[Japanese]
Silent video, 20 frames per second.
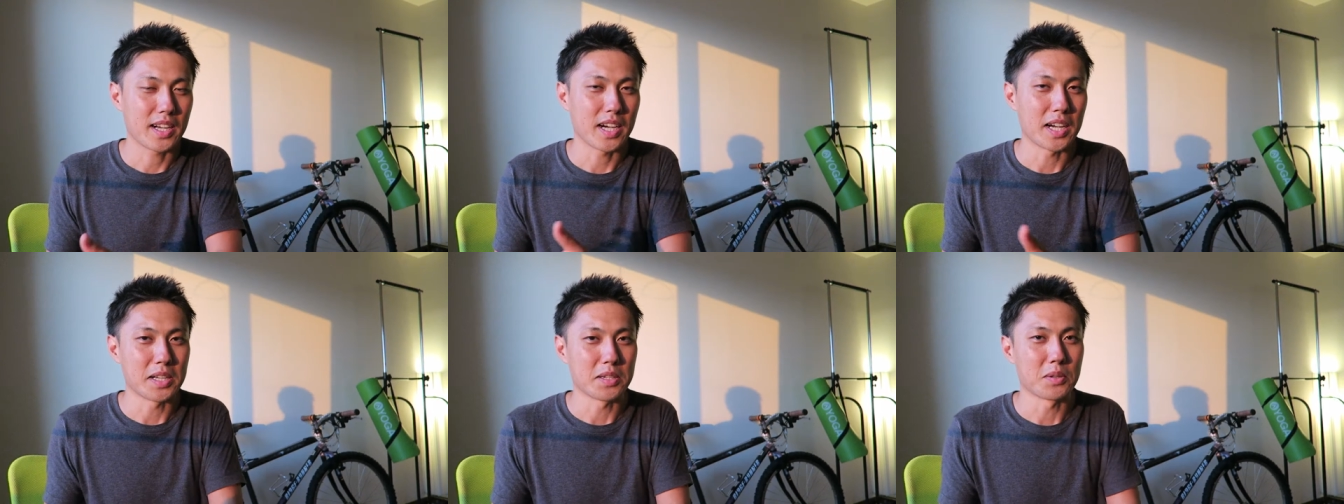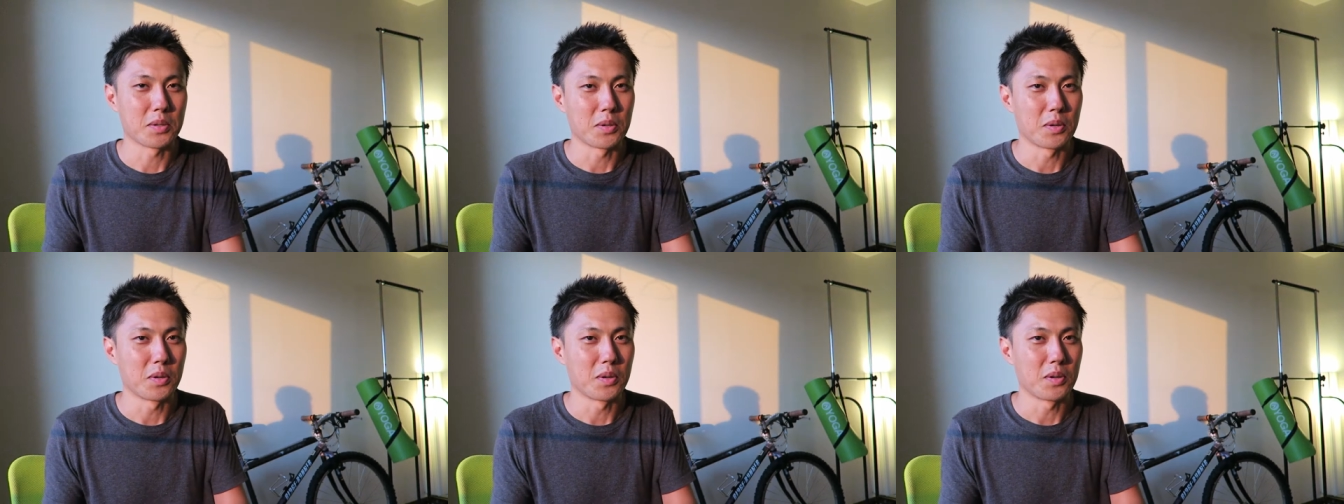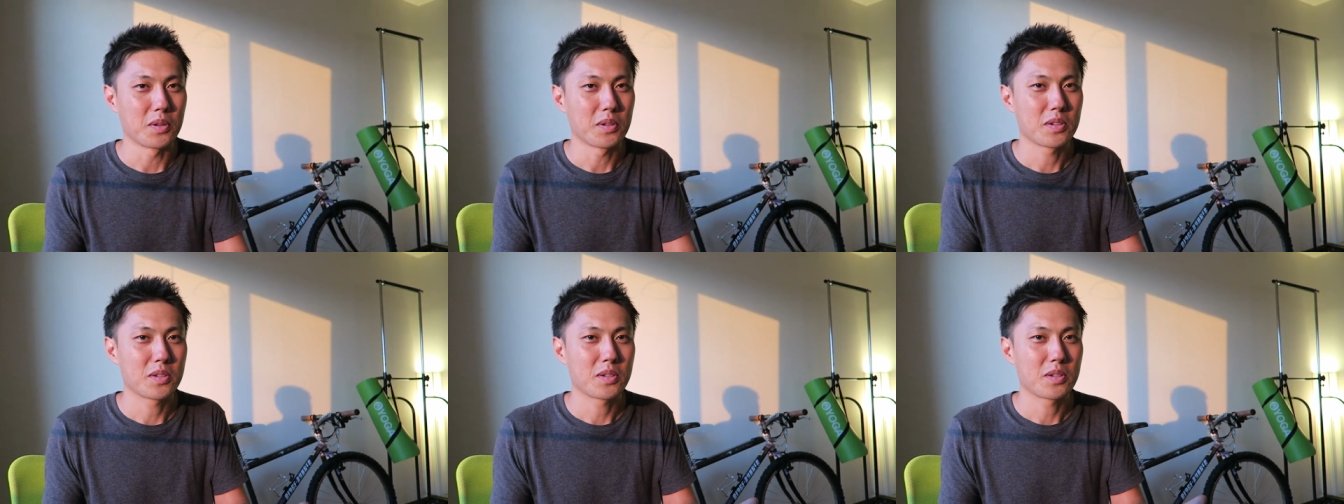あ
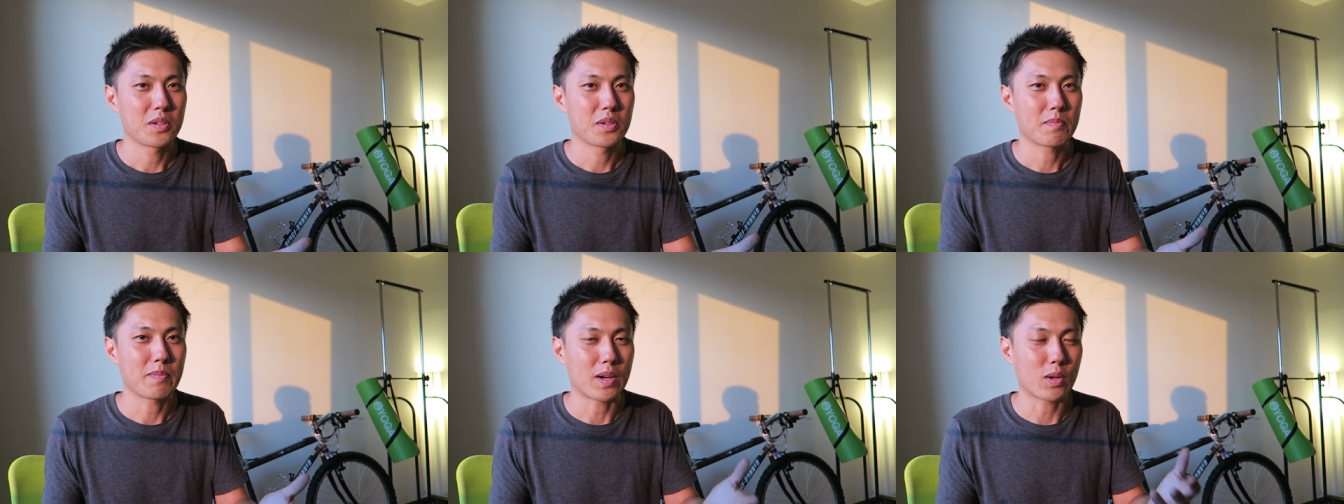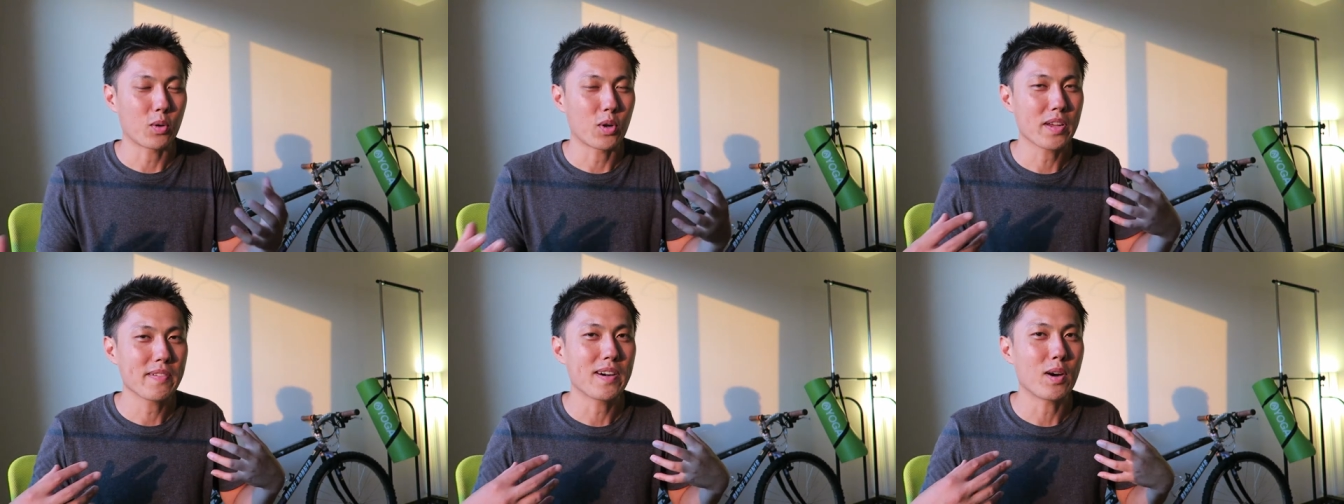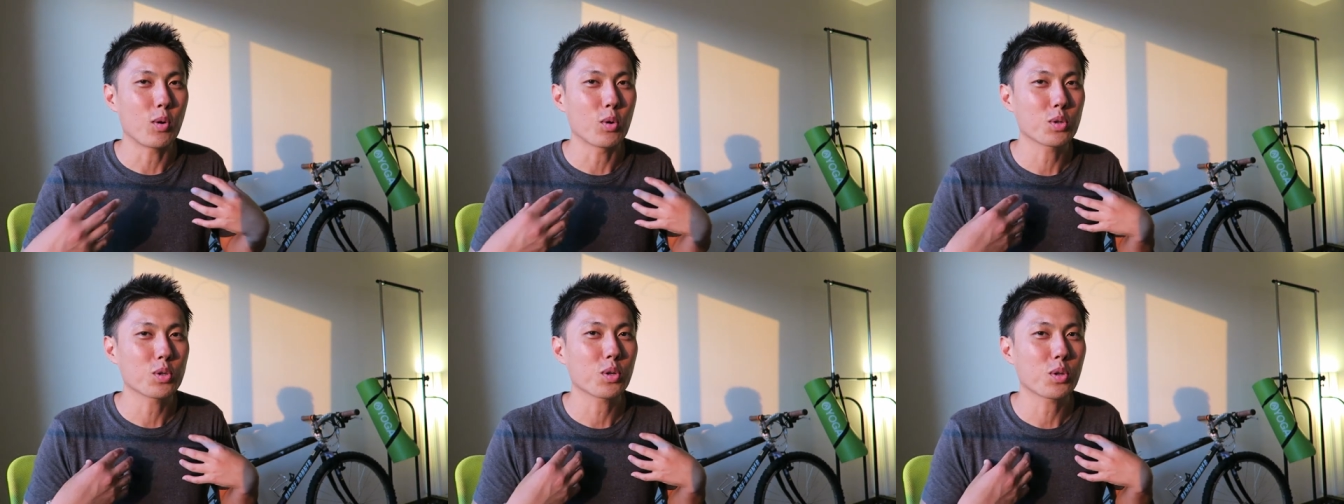のまあこれ
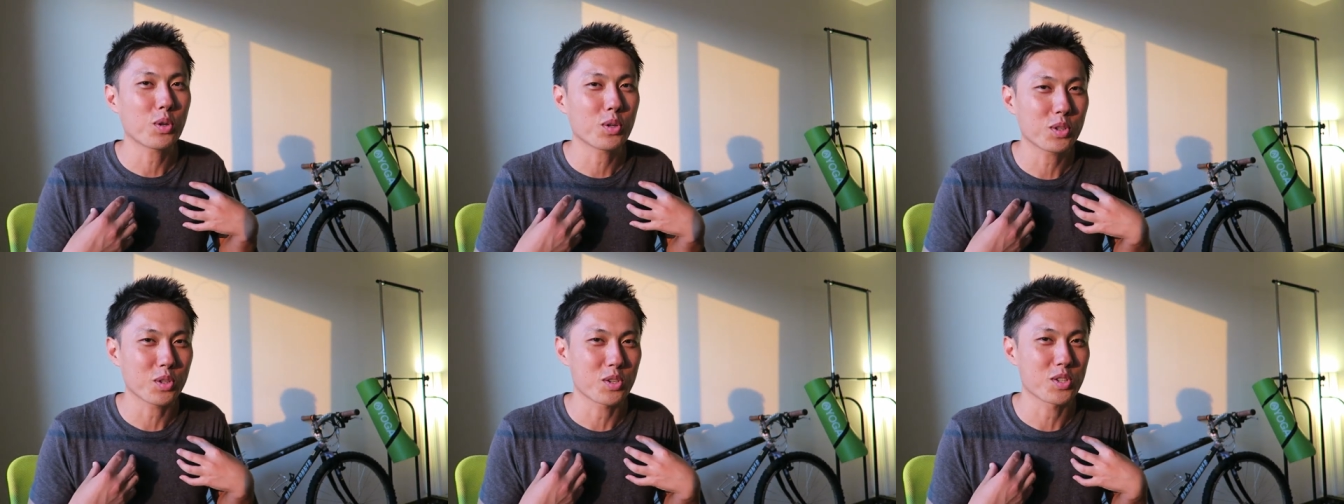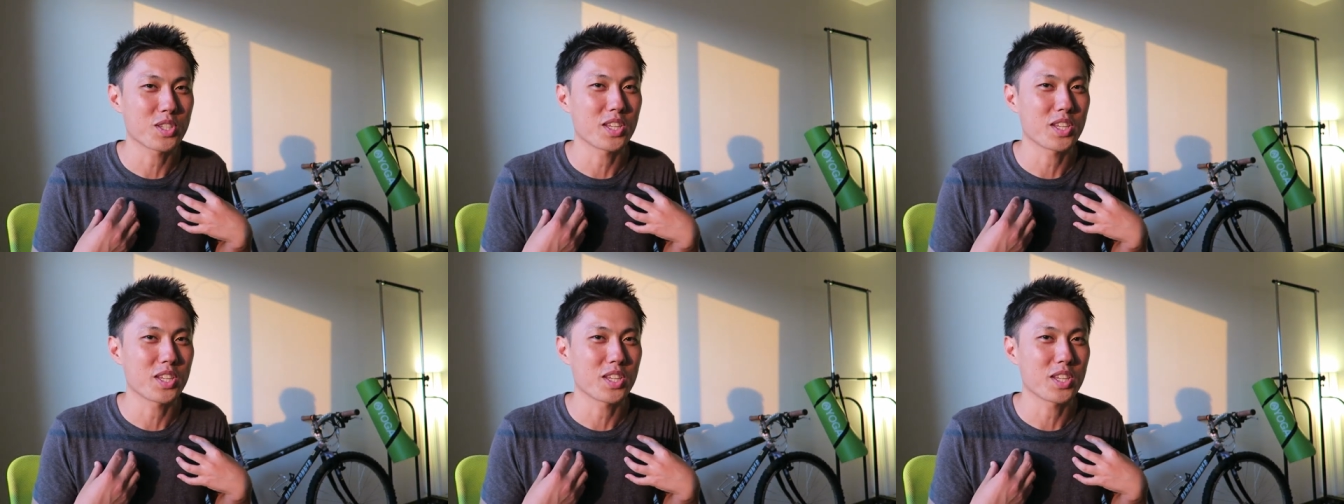は男と